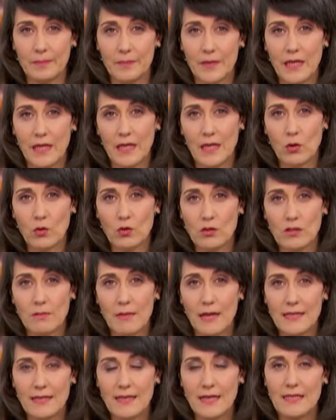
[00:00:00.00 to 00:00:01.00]
In der großen
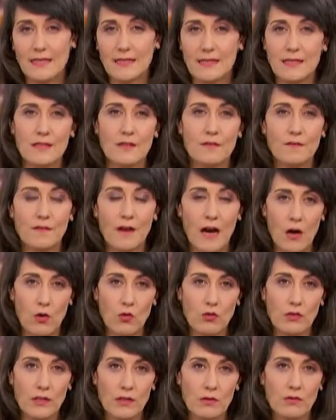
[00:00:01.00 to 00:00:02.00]
Mehrzahl sind es
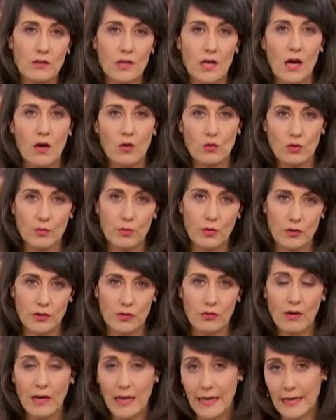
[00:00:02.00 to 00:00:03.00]
Frauen, die unter
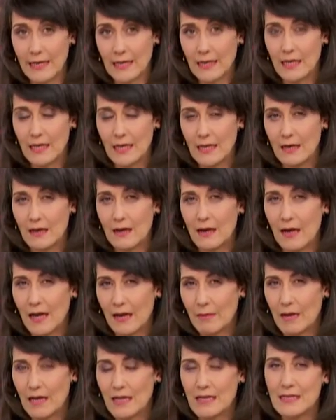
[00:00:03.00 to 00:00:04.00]
Ausbeutung leiden.
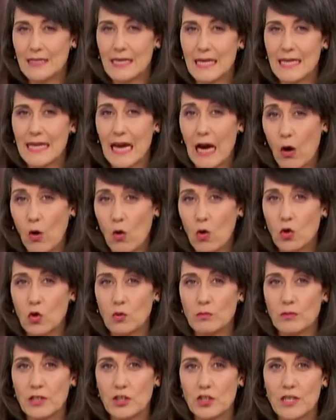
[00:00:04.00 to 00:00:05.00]
Aber es geht auch
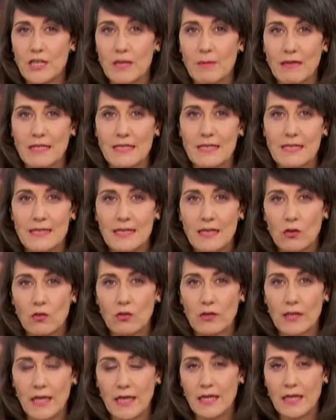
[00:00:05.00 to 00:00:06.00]
um die
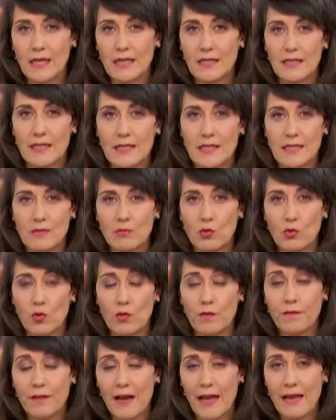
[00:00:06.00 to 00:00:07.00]
Stigmatisierung jener, die diesen
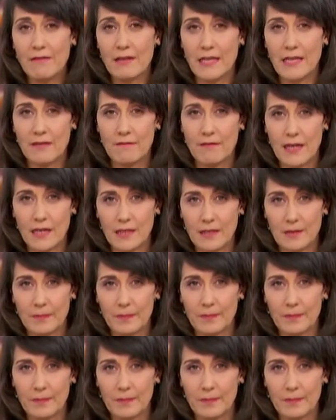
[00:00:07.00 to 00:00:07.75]
Beruf freiwillig wählen.